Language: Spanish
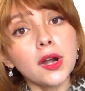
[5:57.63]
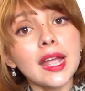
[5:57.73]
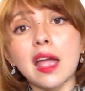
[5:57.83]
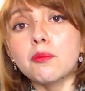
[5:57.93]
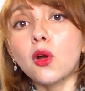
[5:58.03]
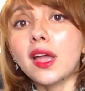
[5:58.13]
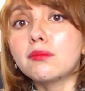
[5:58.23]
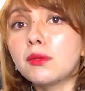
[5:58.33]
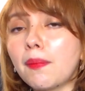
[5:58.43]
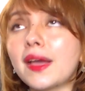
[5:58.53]
Por ejemplo,
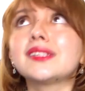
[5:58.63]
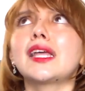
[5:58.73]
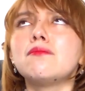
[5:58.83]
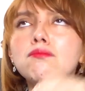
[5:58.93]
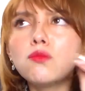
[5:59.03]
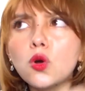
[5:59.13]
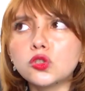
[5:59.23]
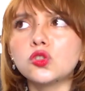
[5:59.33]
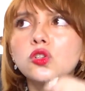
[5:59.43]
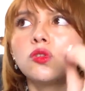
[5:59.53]
en mi país hay
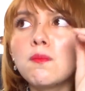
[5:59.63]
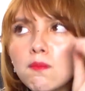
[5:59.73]
muchos,